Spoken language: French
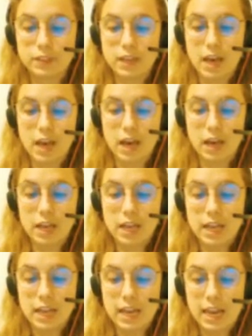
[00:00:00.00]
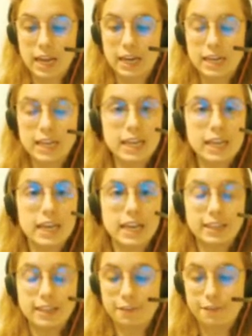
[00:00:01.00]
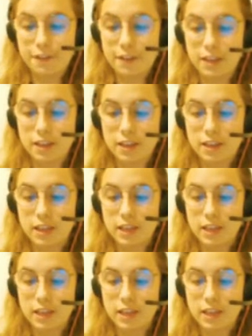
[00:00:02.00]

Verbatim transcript: car la clé était faite